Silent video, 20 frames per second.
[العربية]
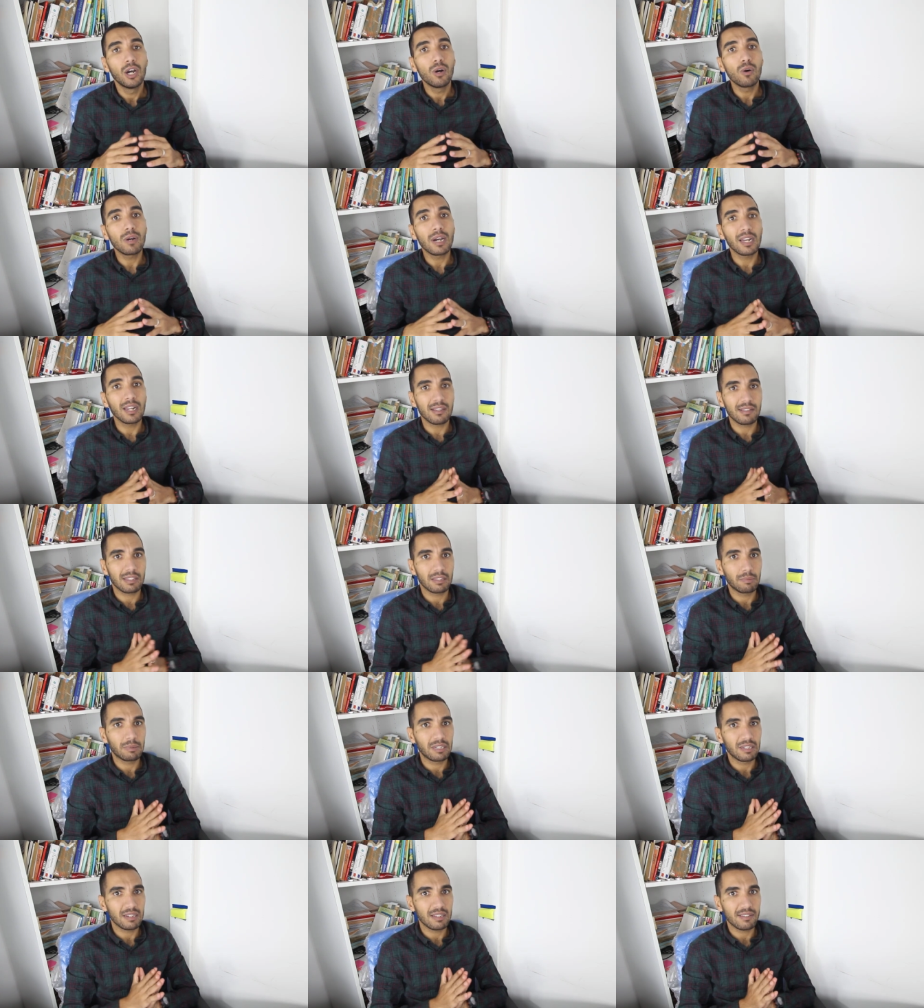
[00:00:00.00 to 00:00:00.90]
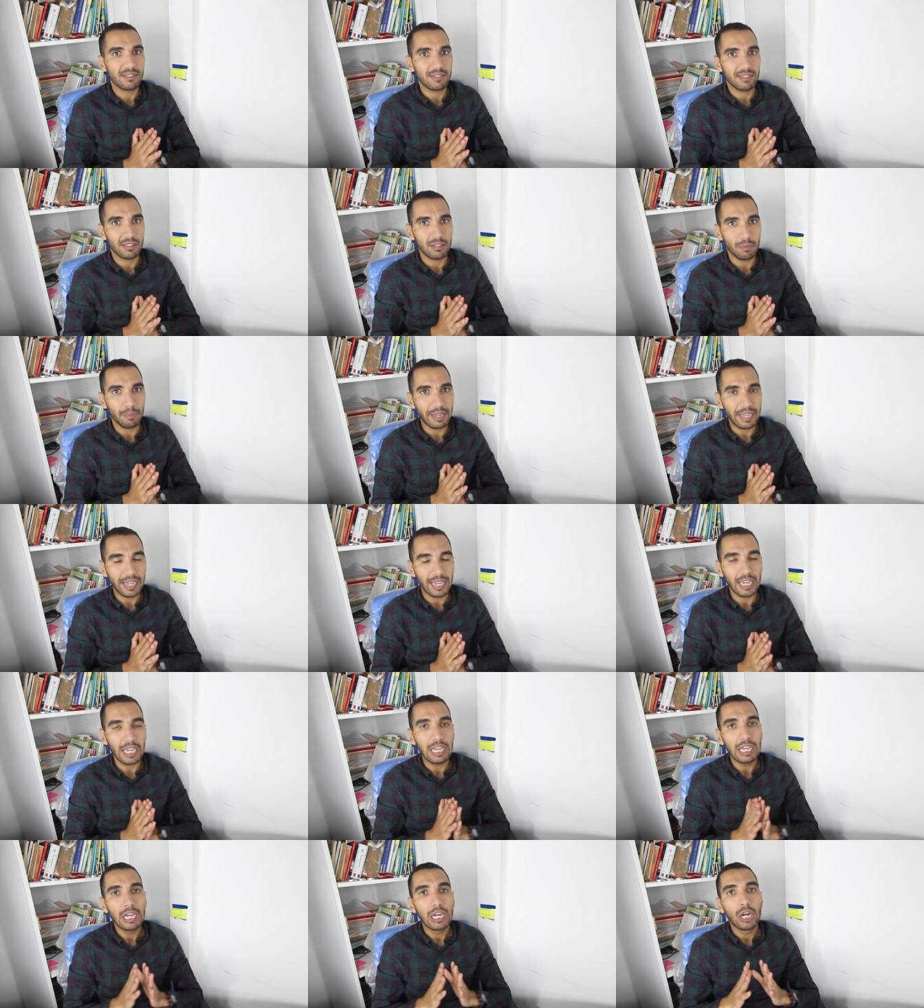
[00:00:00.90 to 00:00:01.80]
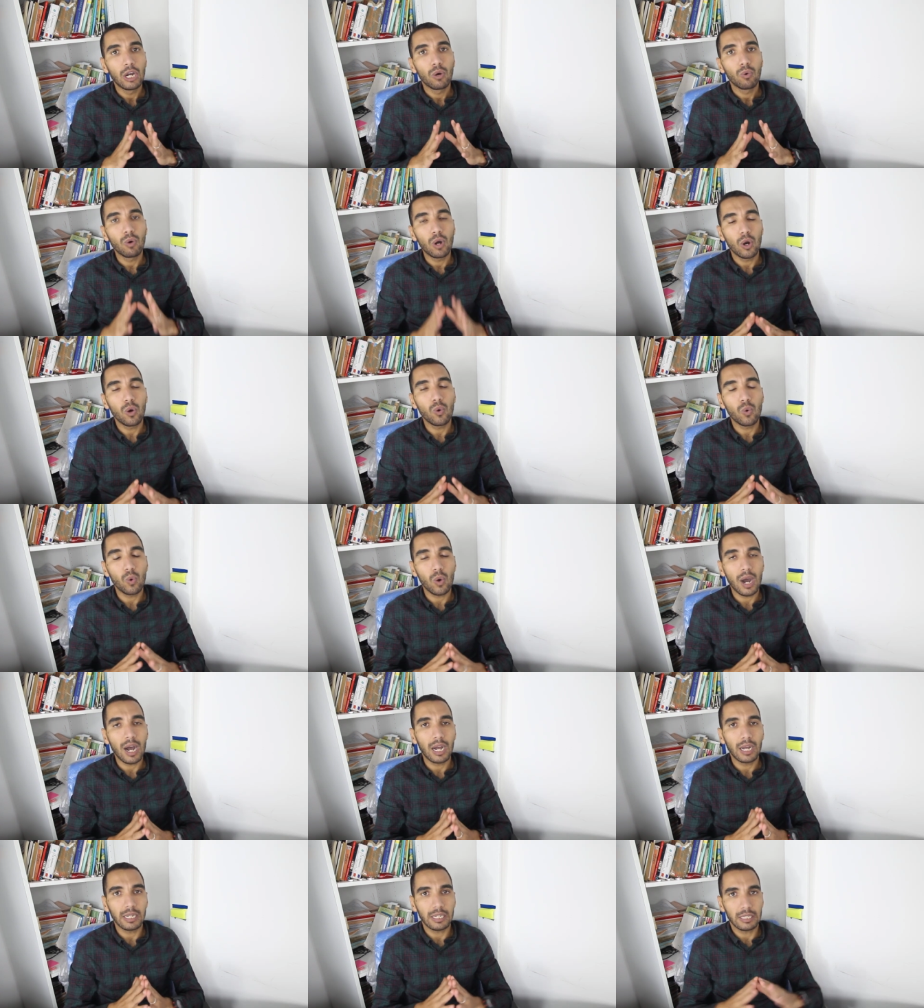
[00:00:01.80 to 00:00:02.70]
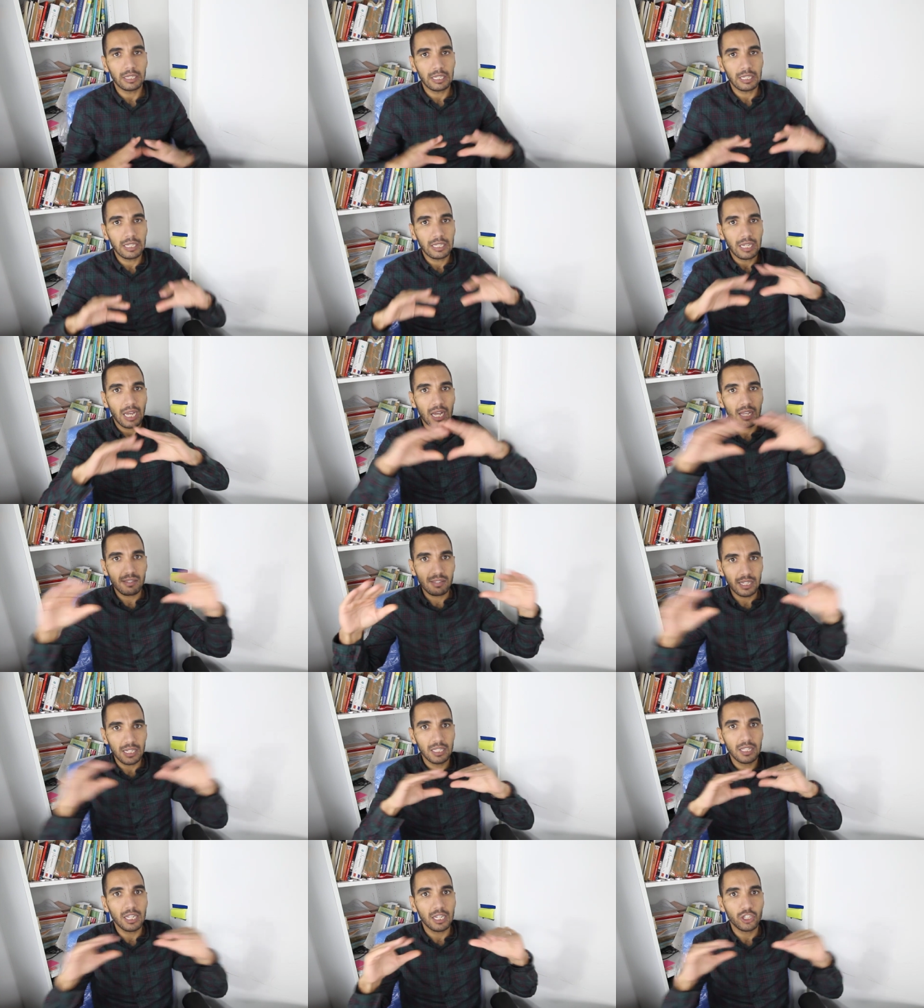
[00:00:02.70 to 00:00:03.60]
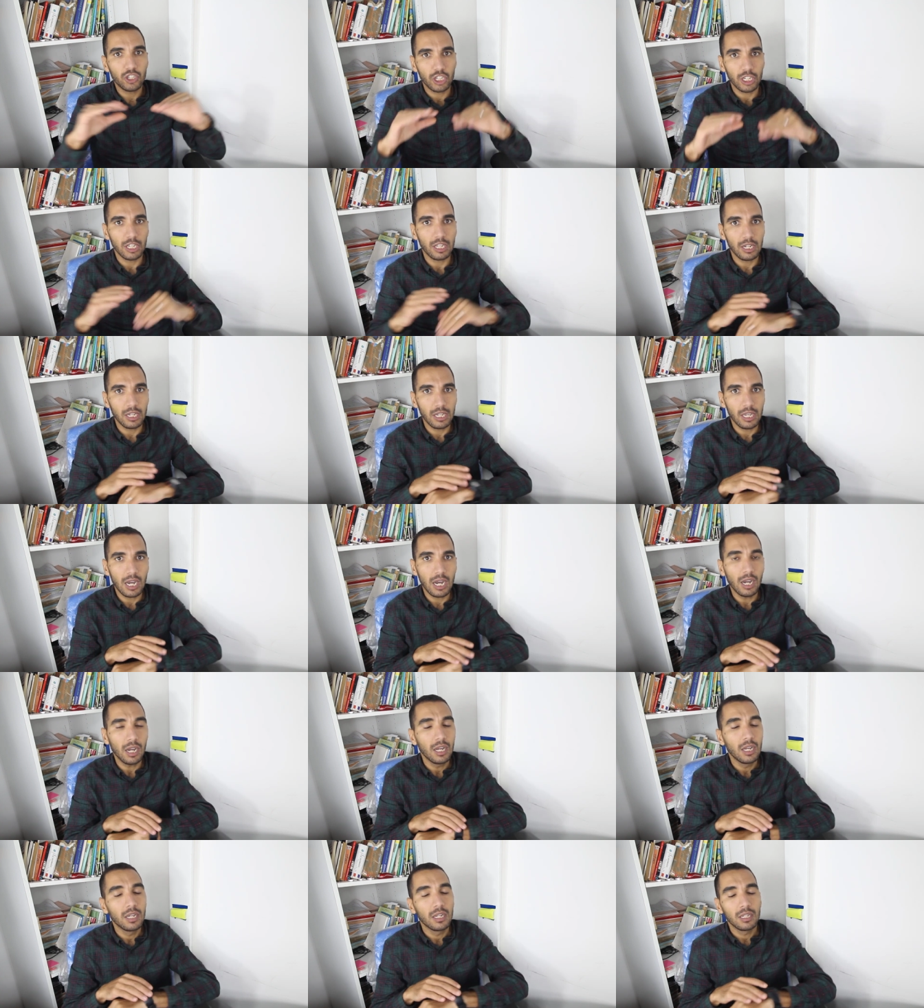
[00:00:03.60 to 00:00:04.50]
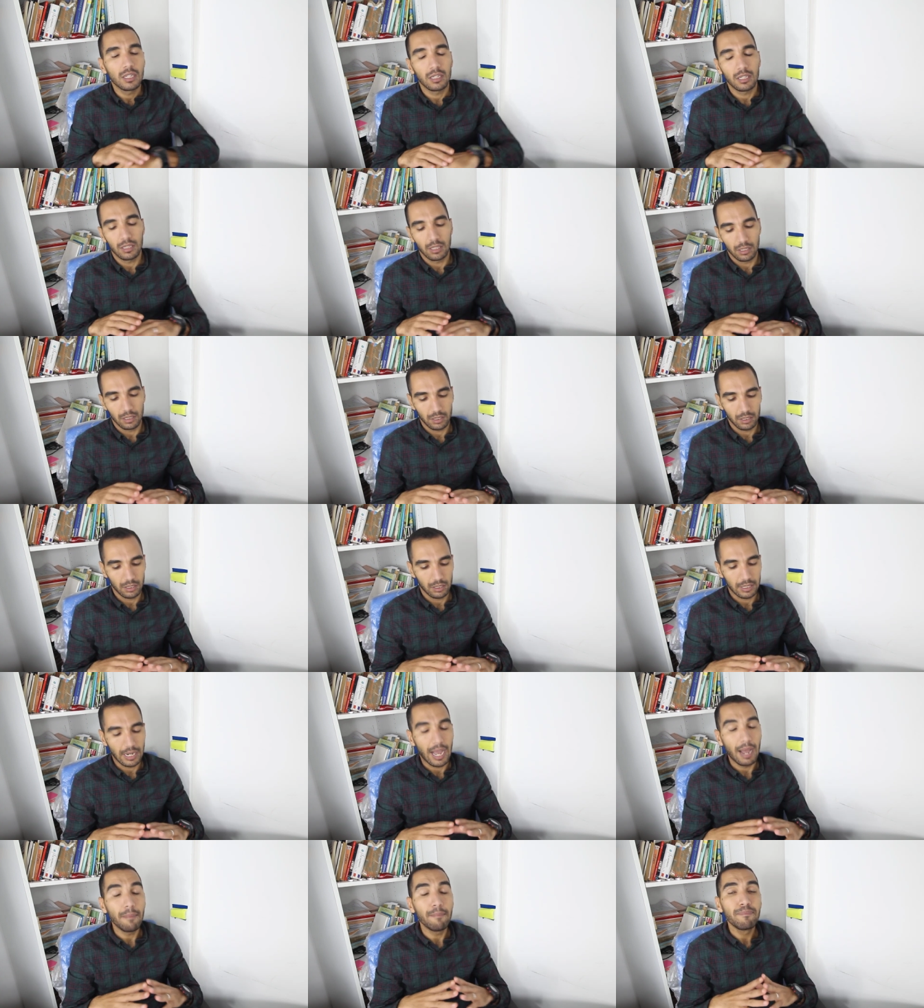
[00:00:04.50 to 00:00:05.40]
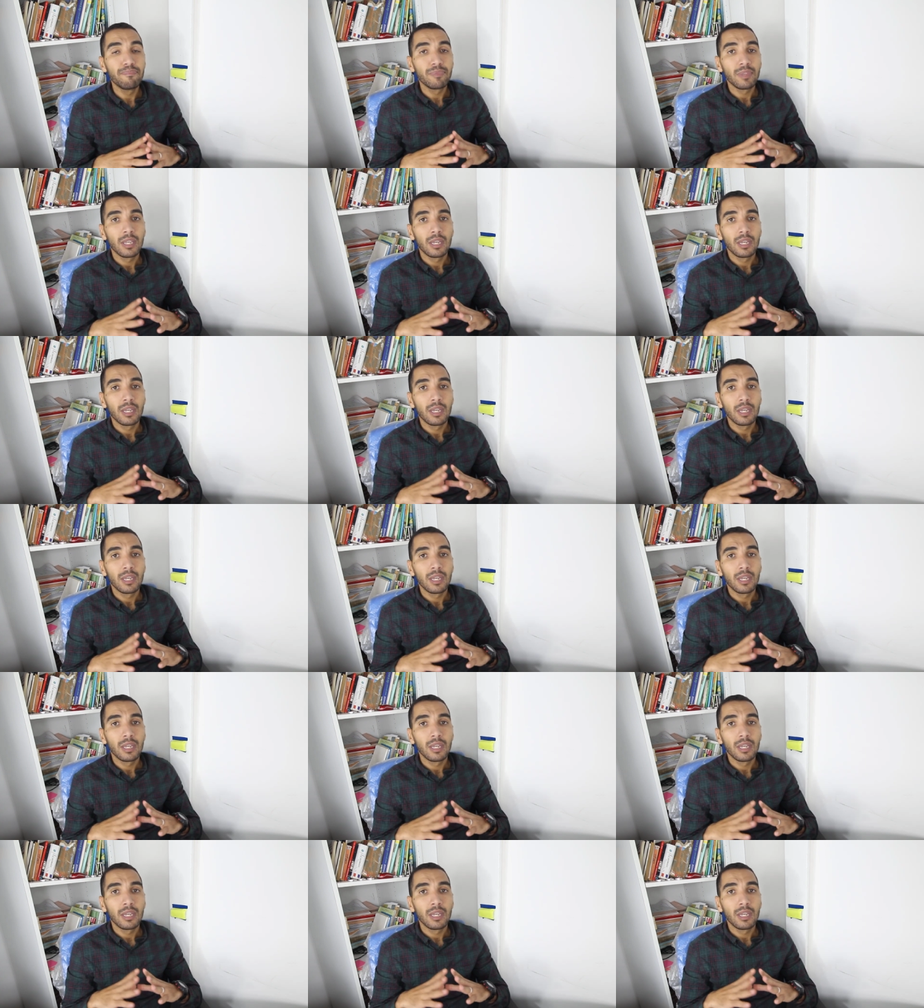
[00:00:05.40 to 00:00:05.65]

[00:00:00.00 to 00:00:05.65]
وكنقصد بالنص التطبيقي وهو يعني قصيده شعريه آه، نعم